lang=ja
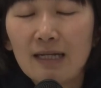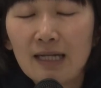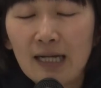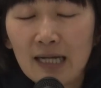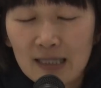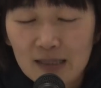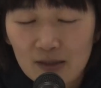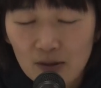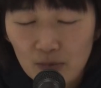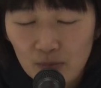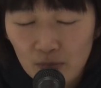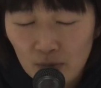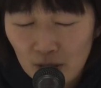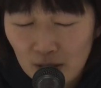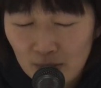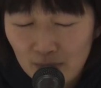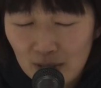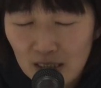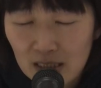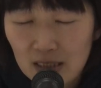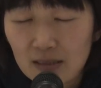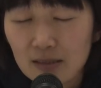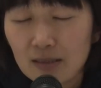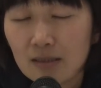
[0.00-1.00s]
偉いと思い
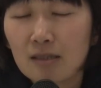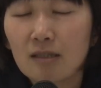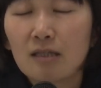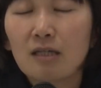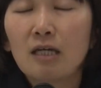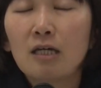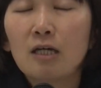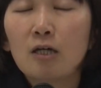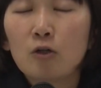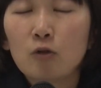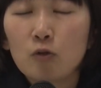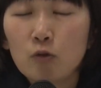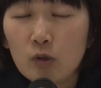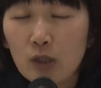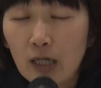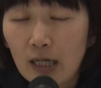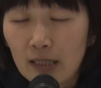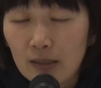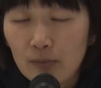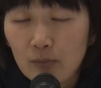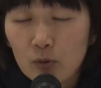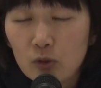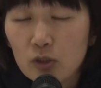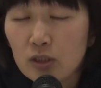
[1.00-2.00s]
ますうが
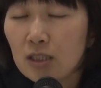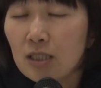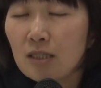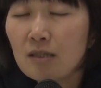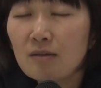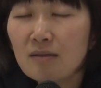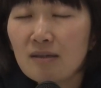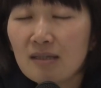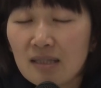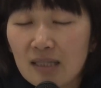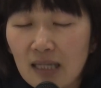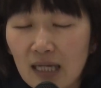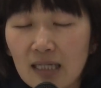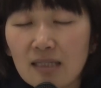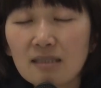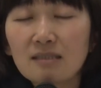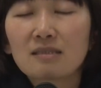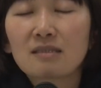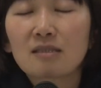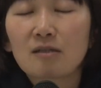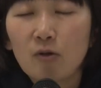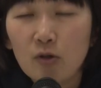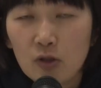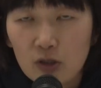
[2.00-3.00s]
いもしてる方
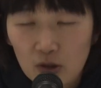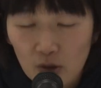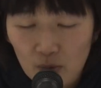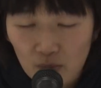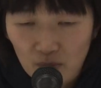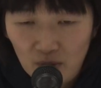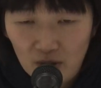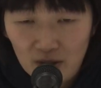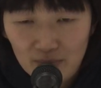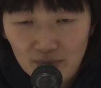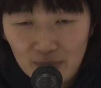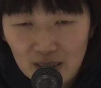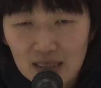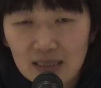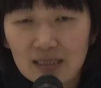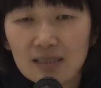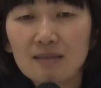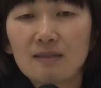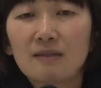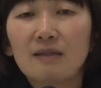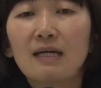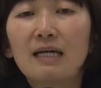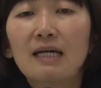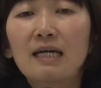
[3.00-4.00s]
すごいと思いま
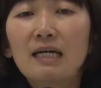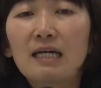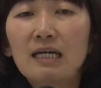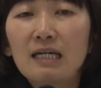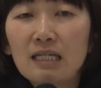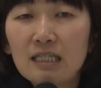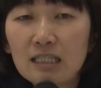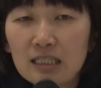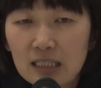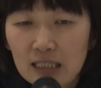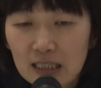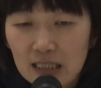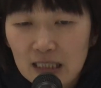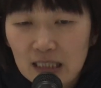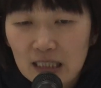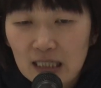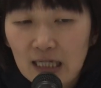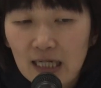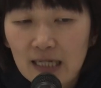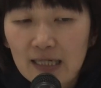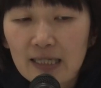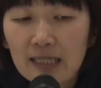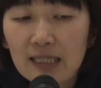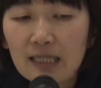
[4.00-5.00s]
す気に
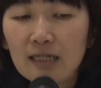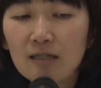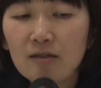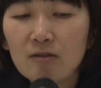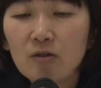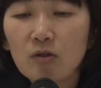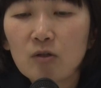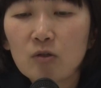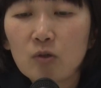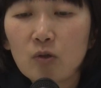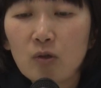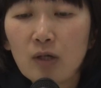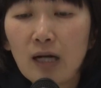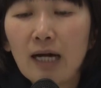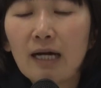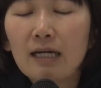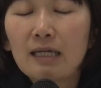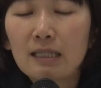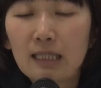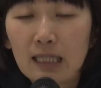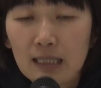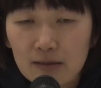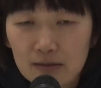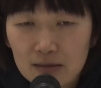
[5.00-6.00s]
かけてることが
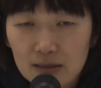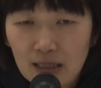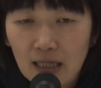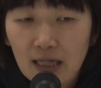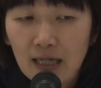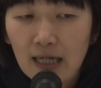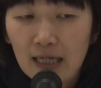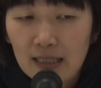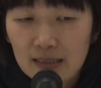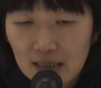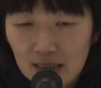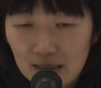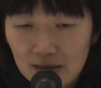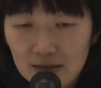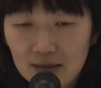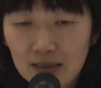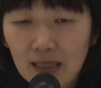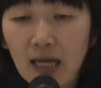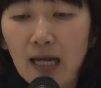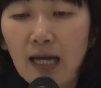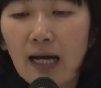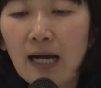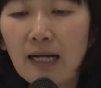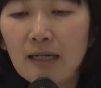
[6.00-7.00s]
たくさんたく
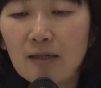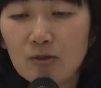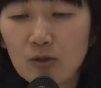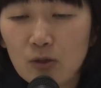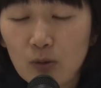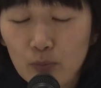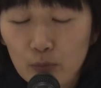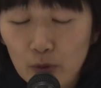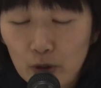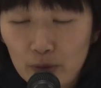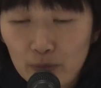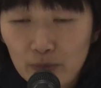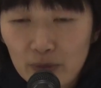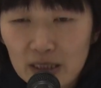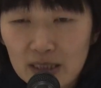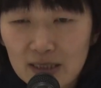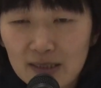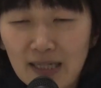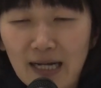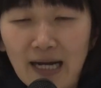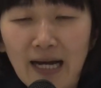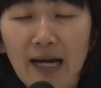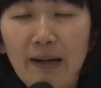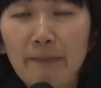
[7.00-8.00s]
さんあると思いま
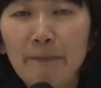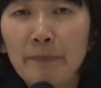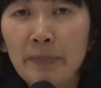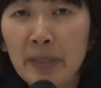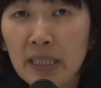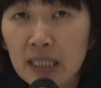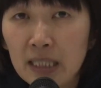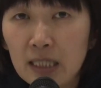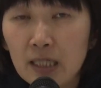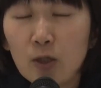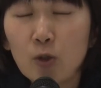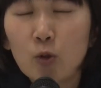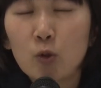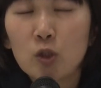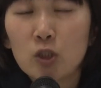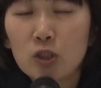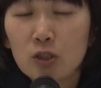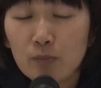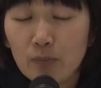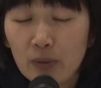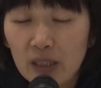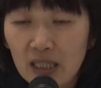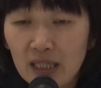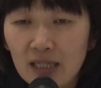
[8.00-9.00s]
すがあんまり追い
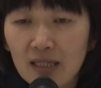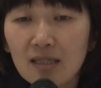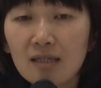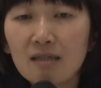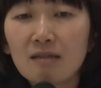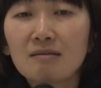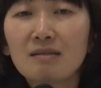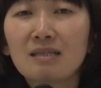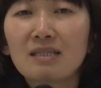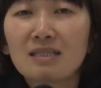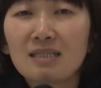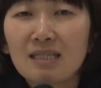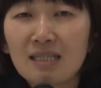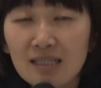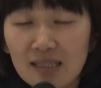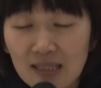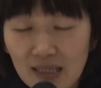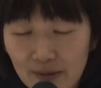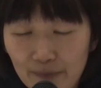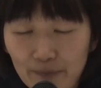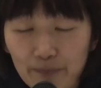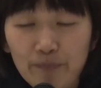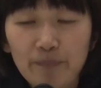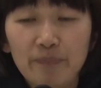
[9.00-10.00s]
詰めないでください
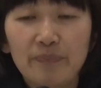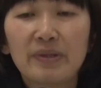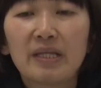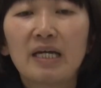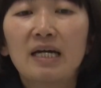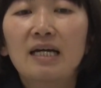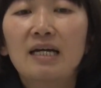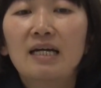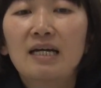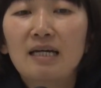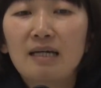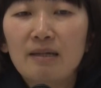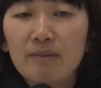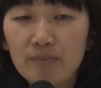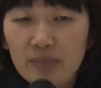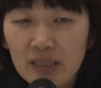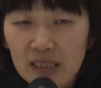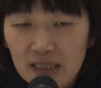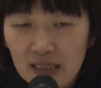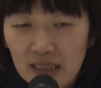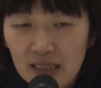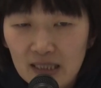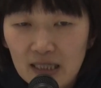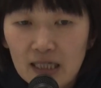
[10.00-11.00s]
ねみ
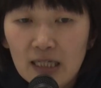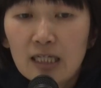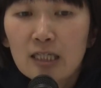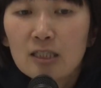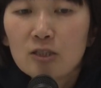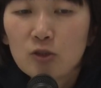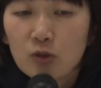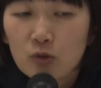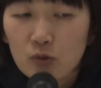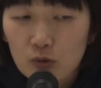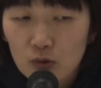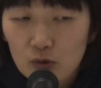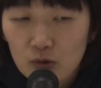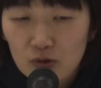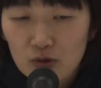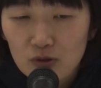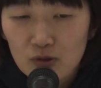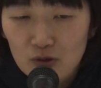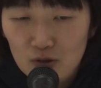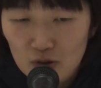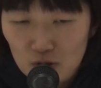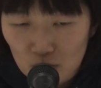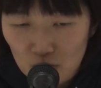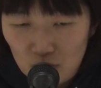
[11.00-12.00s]
んなちょっとず
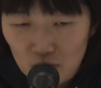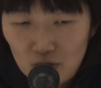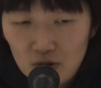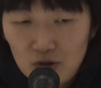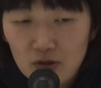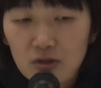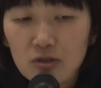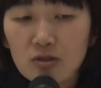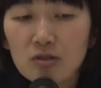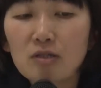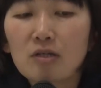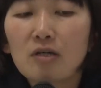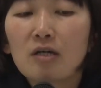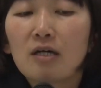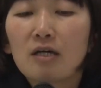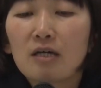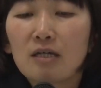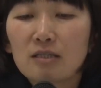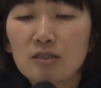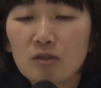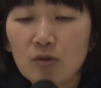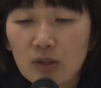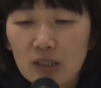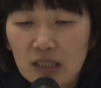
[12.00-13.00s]
つちょっとずつ
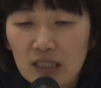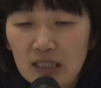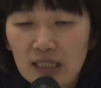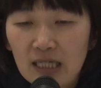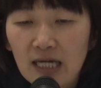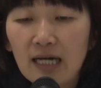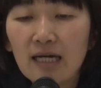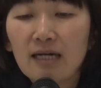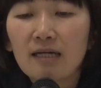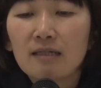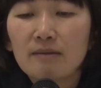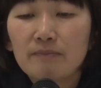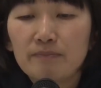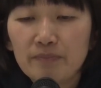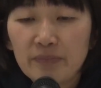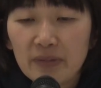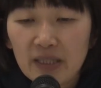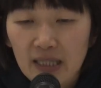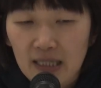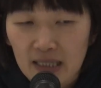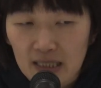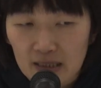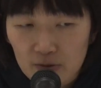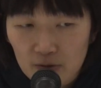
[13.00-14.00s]
除菌や、
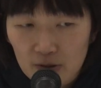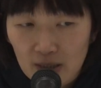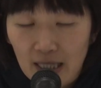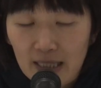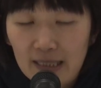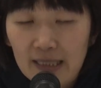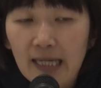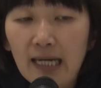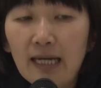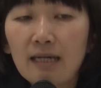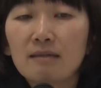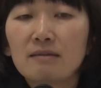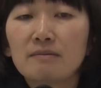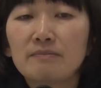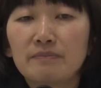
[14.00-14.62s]
えー、うがいや